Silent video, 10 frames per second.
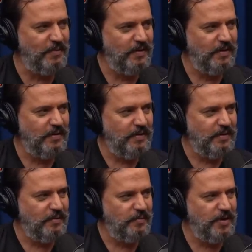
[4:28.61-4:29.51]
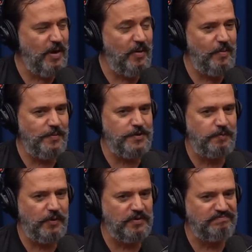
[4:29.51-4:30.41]
Uhum. Porque eu amo minha
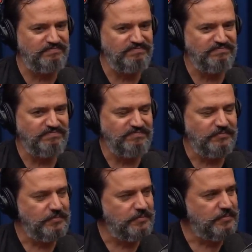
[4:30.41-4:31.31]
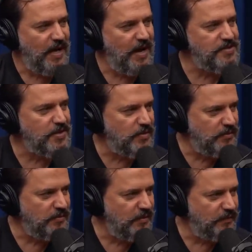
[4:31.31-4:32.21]
esposa. Asco.
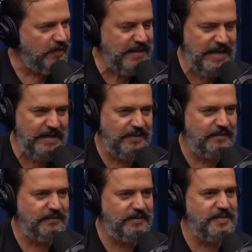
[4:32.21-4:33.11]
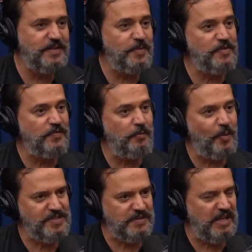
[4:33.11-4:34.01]
Eu falo, cara. E às vezes a pessoa fala,
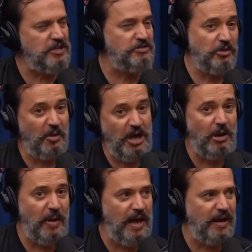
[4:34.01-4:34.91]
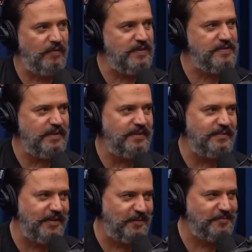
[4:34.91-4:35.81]
pô, mas você está analisando ele ou ela? Eu falo assim,
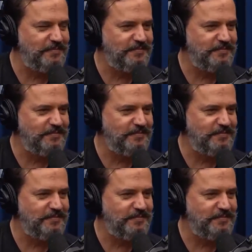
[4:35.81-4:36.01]
então.